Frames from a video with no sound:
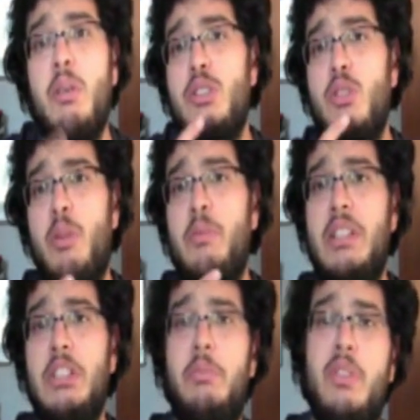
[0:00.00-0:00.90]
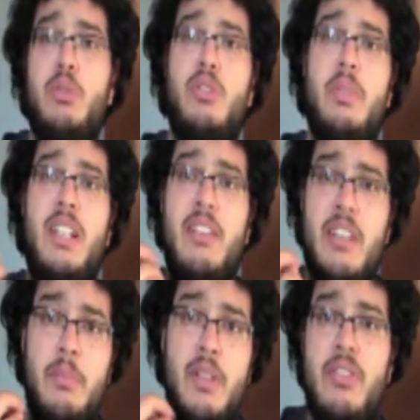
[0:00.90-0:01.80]
Questo un po' mi è dispiaciuto perché
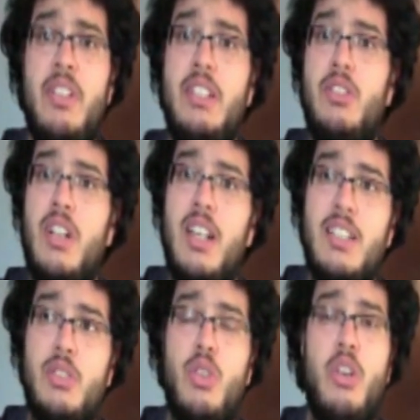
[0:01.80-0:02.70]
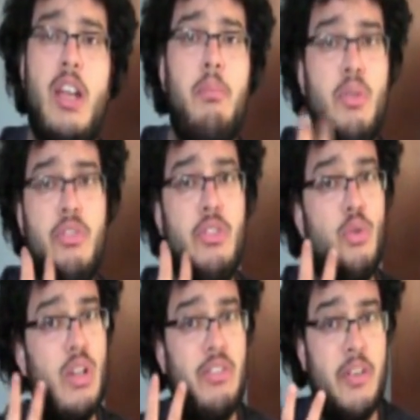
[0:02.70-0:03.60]
avrei preferito nella storia più
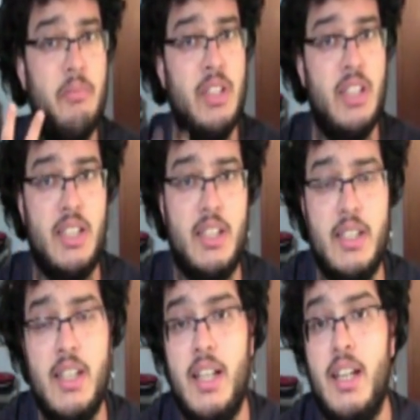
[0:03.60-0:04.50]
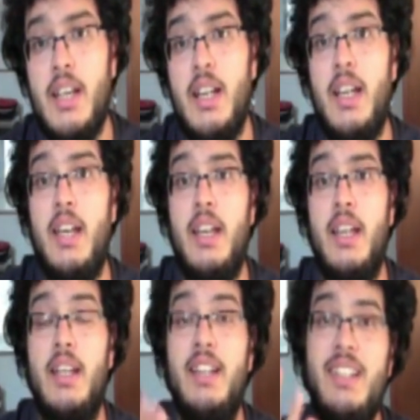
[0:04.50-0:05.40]
figure femminili.
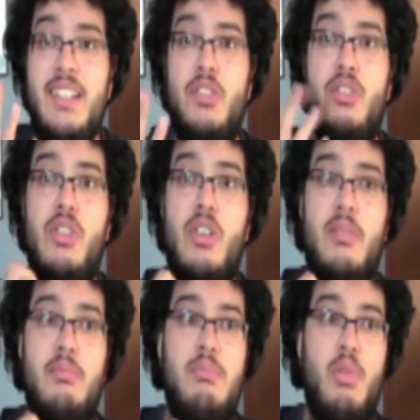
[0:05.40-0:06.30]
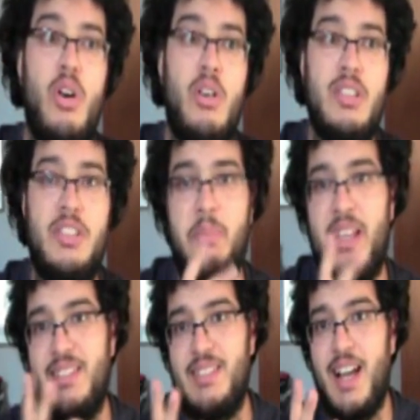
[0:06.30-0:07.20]
Eh, l'inizio può
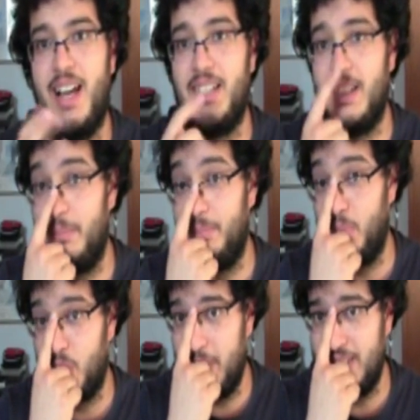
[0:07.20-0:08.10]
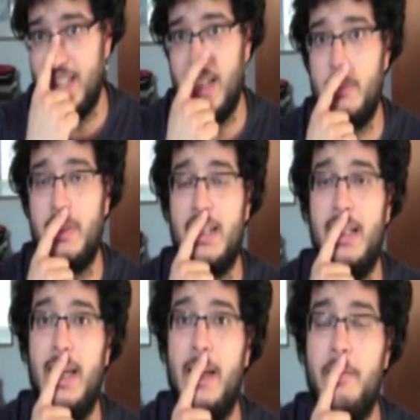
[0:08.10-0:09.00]
spiazzare, può spiazzare
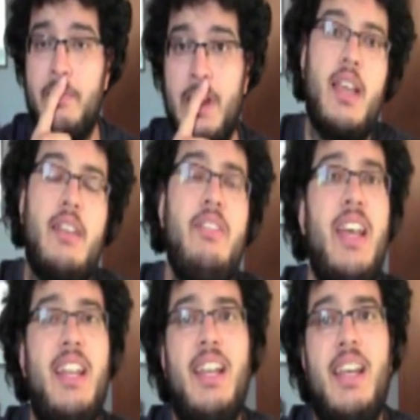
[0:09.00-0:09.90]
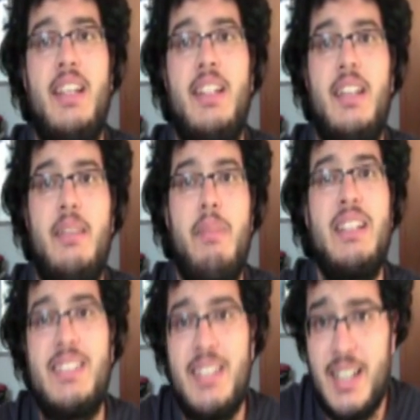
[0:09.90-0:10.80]
perché viene eh,
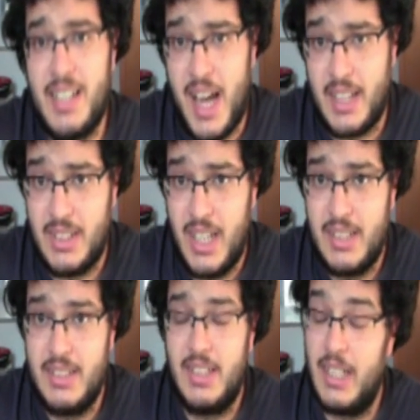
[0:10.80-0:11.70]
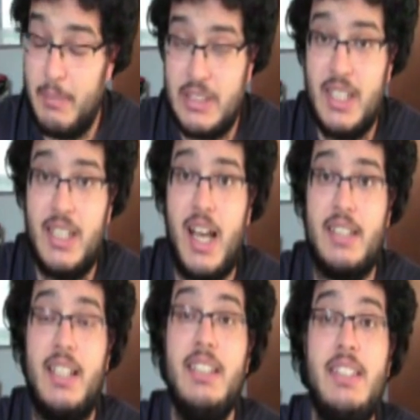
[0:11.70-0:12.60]
massacrata,
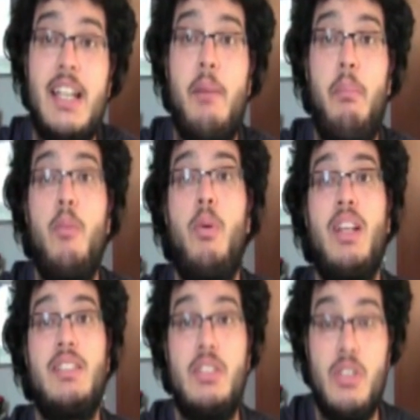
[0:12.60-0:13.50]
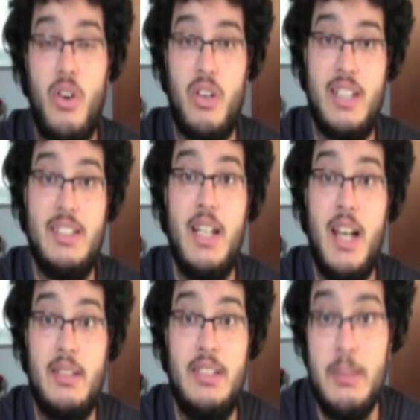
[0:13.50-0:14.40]
massacrata, l'intera popolazione
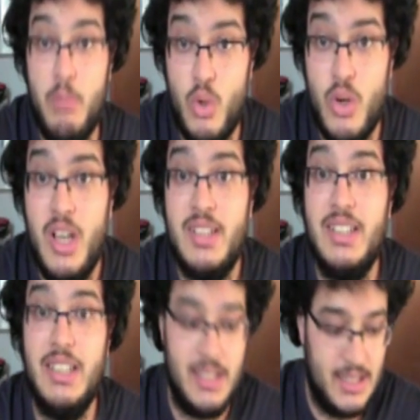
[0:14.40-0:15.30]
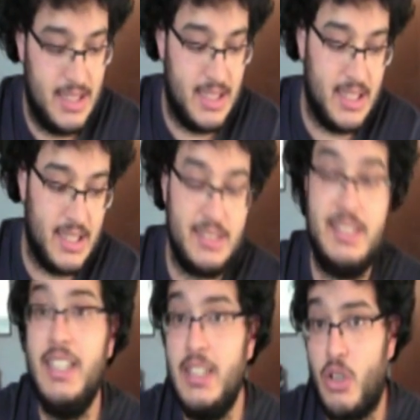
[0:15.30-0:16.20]
della tribù di
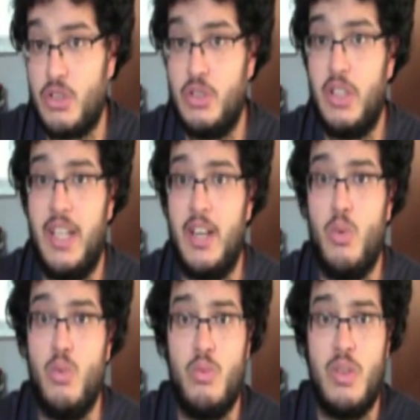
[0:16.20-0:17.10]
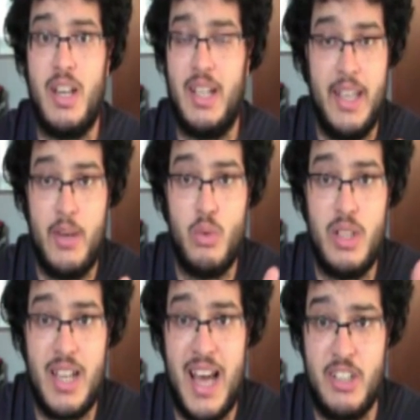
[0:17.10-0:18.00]
eh, Tiros, che, un, che è
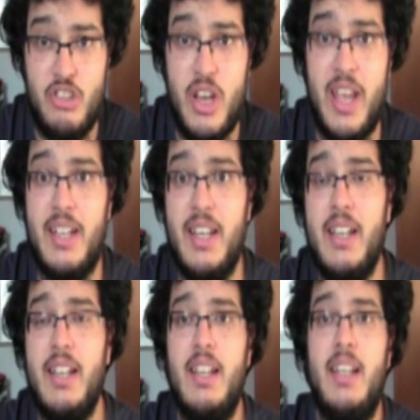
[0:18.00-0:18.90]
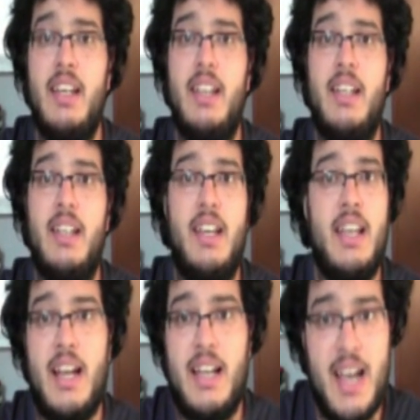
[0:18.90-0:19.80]
un arciere eh,
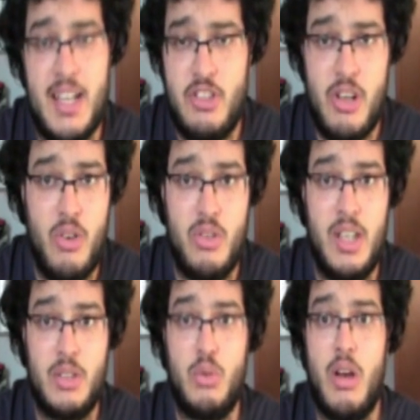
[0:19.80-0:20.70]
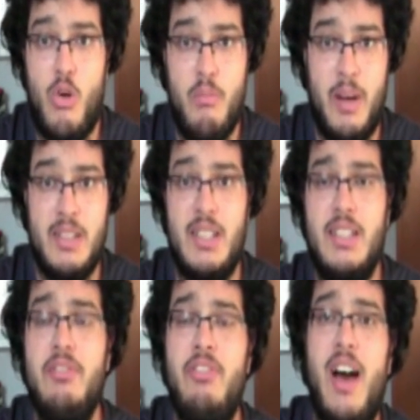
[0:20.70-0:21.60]
che dà caccia con la sua
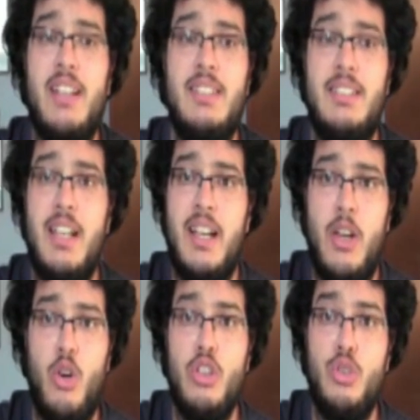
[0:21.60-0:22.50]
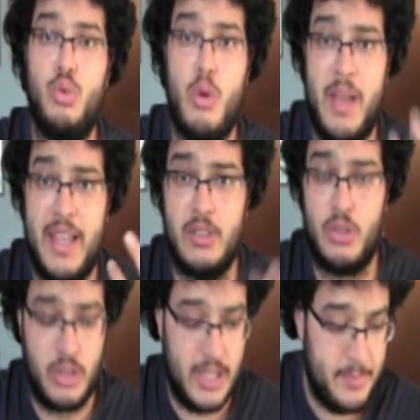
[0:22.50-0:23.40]
compagna d'infanzia e con il suo
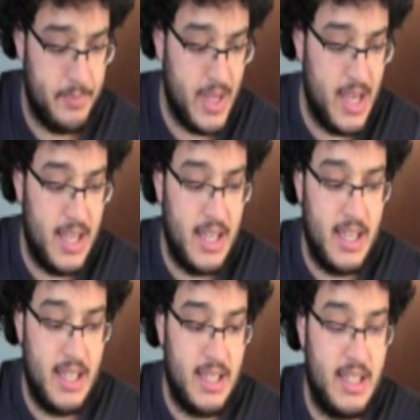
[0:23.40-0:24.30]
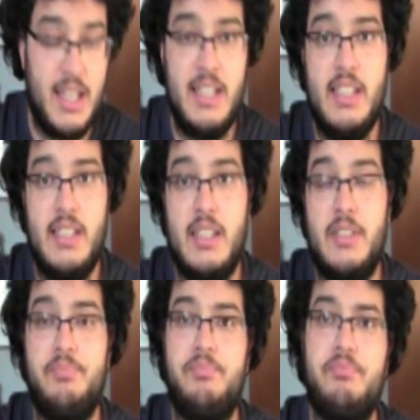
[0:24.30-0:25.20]
mentore,
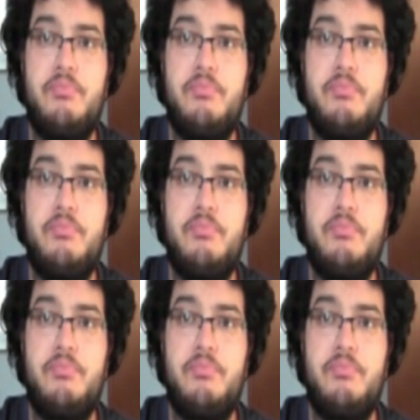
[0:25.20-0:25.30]
Kalin,